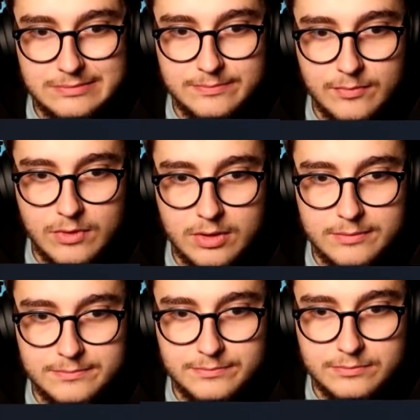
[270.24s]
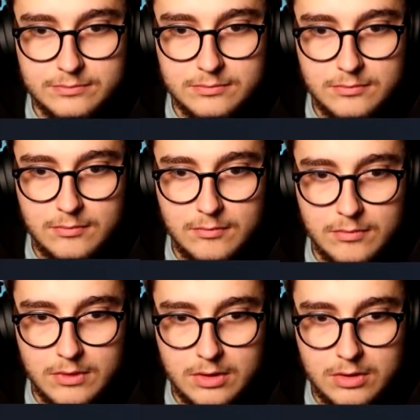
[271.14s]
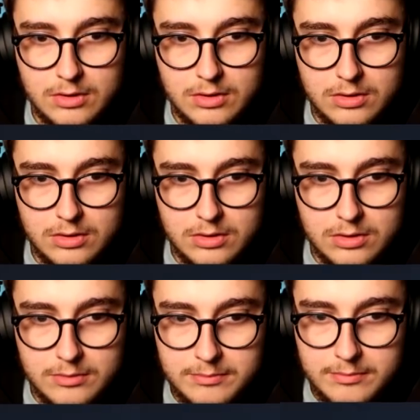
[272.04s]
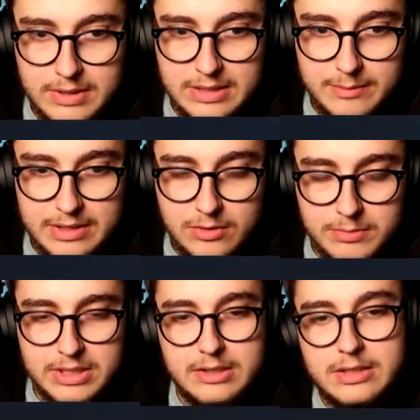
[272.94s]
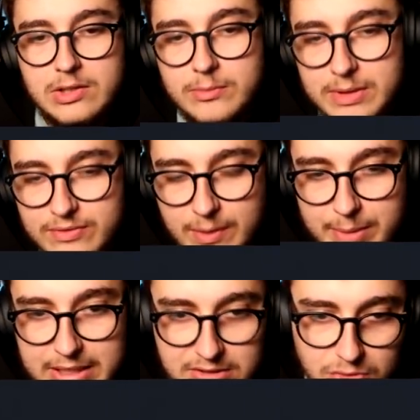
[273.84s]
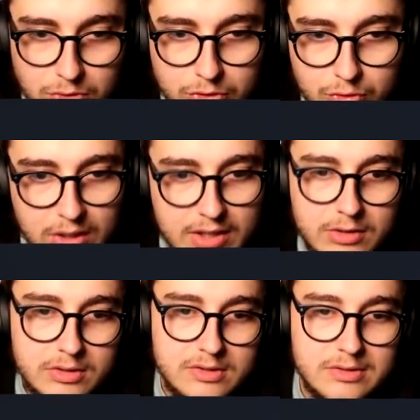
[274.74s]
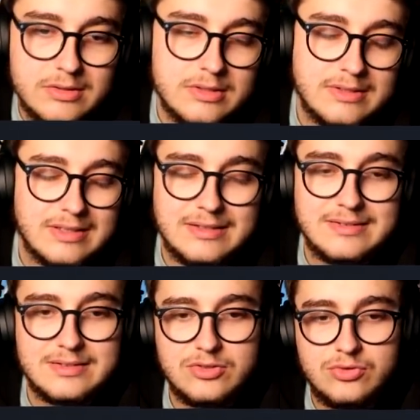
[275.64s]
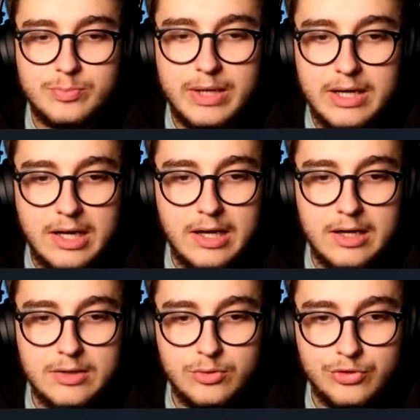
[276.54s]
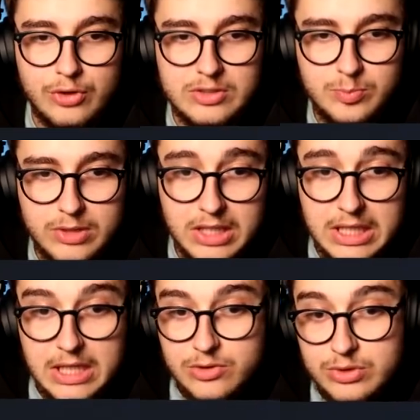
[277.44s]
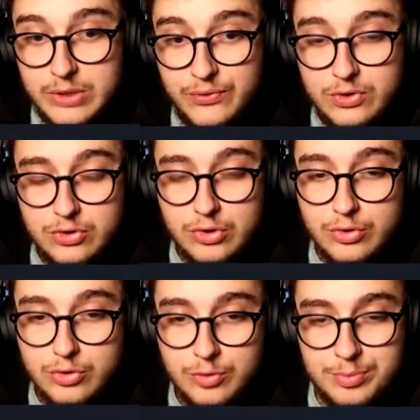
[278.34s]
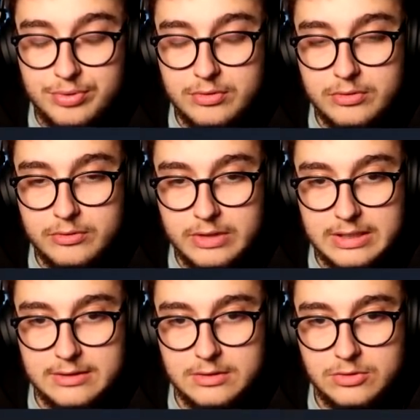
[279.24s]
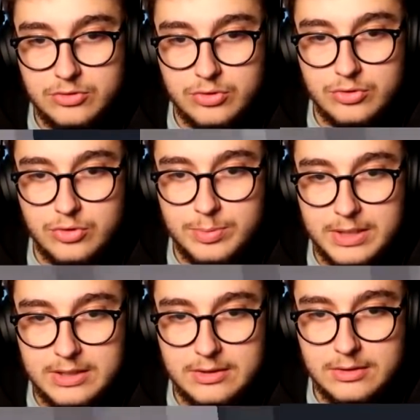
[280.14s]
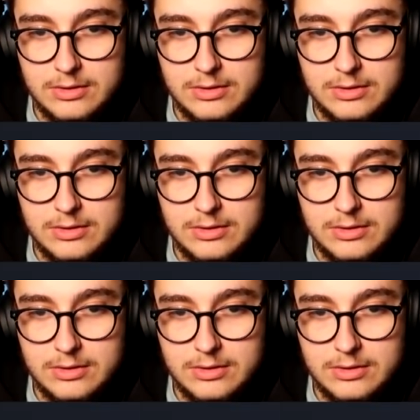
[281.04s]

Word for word: Mais tu vas avec lui, ça, ça va lui faire une petite sortie. Mais, mais non, mais attends, mais il va pas aller sur le toit. Euh, c'est, c'est, je suis pas inconscient à ce point. Donc il faut que tu t'en occupes. Voilà, tu t'en occuperas. Hein.